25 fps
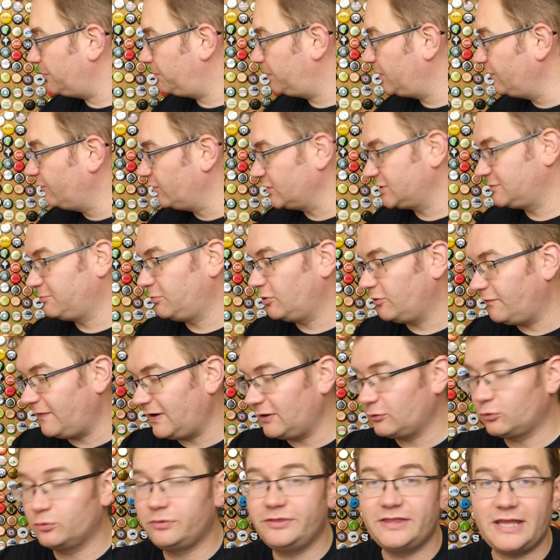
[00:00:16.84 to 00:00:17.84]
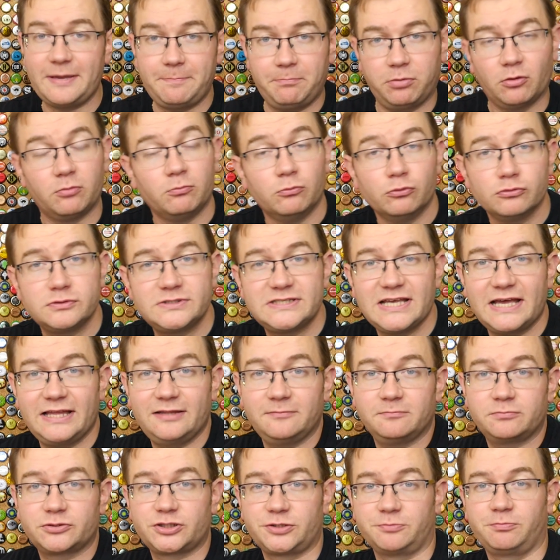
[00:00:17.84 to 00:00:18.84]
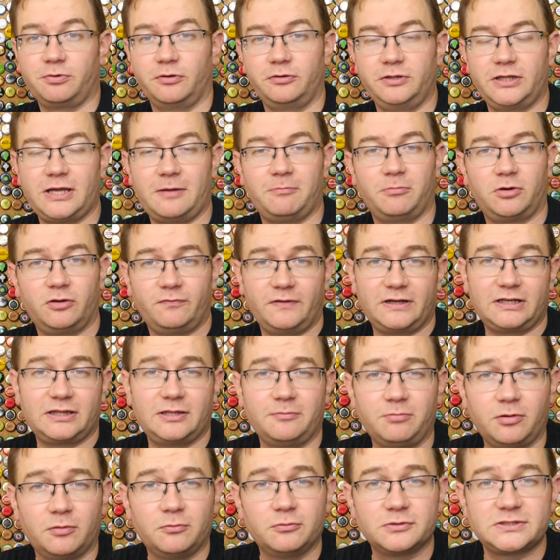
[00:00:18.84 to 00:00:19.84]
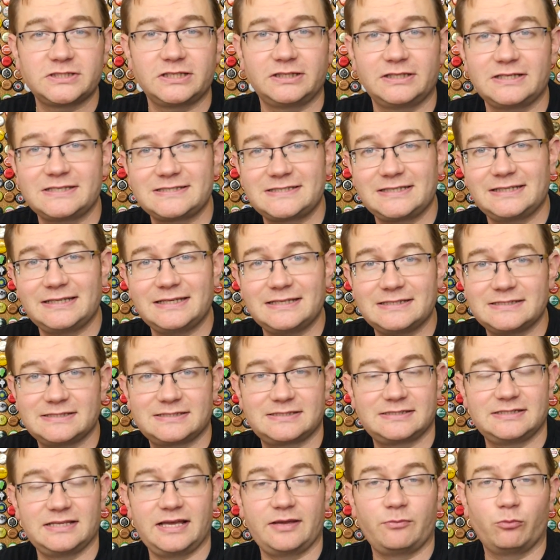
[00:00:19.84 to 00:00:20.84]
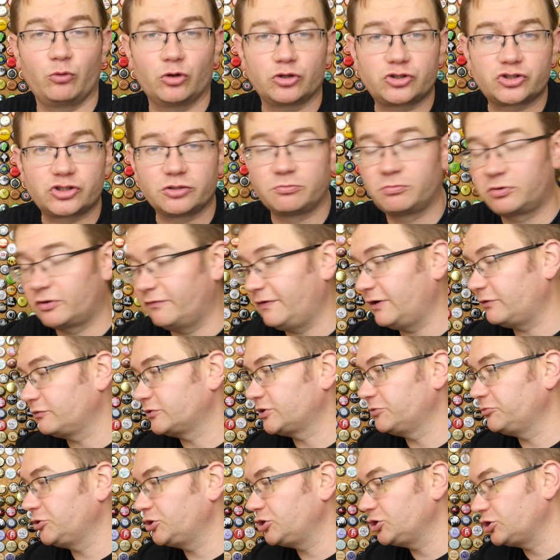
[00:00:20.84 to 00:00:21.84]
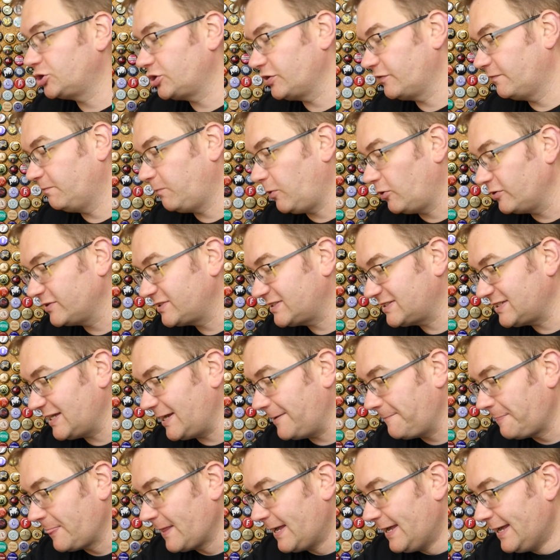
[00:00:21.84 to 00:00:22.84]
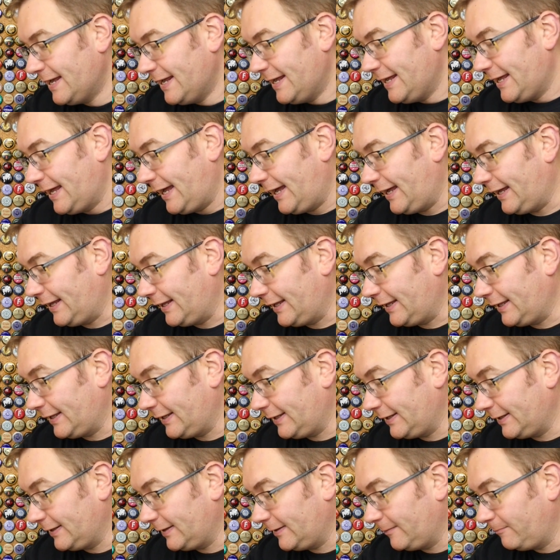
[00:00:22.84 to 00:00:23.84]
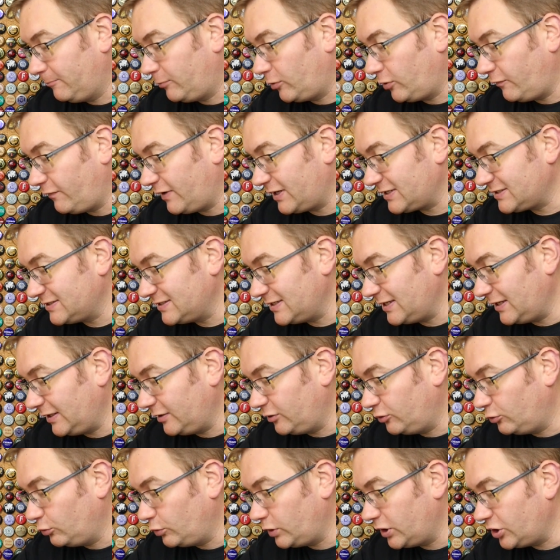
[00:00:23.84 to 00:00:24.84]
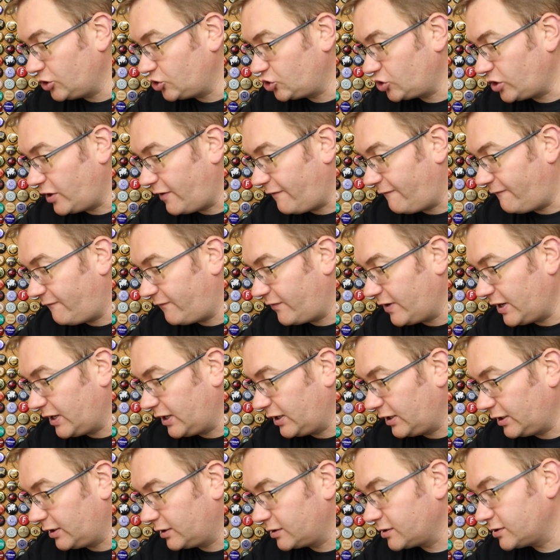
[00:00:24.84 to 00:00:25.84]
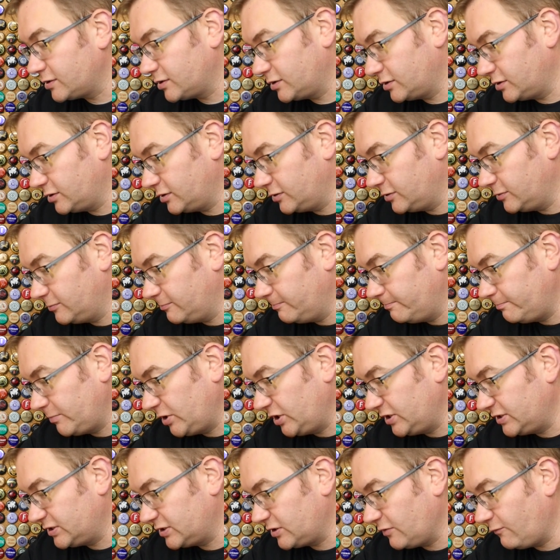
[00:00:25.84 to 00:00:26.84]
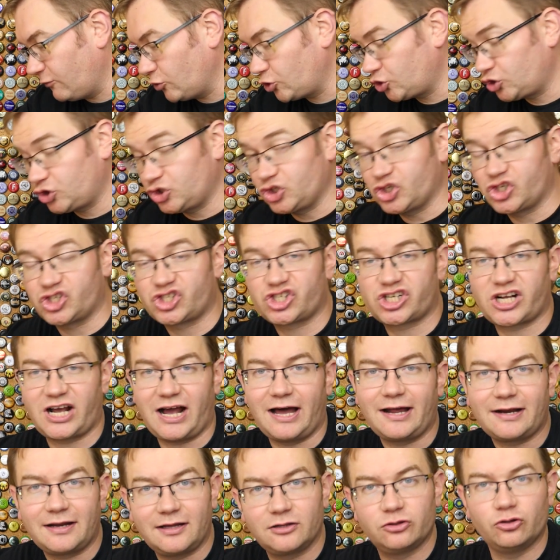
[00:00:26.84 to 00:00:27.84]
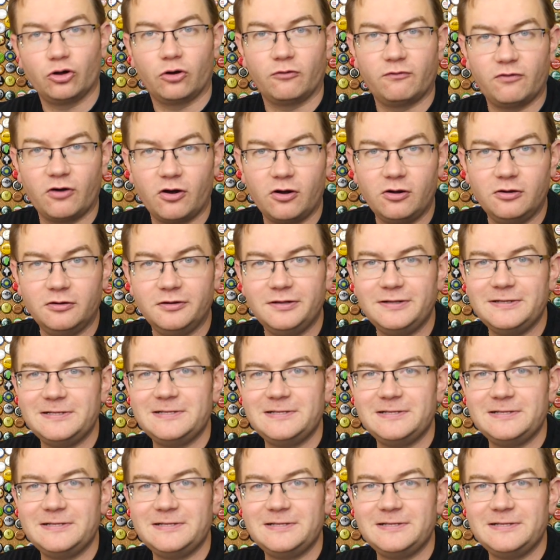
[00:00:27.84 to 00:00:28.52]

piwo z browaru Nepomucen. Przypominam, browar Nepomucen to jest jeden z najmłodszych browarów rzemieślniczych w Polsce. E, browar znajduje się w e, miejscowości Szkaradowo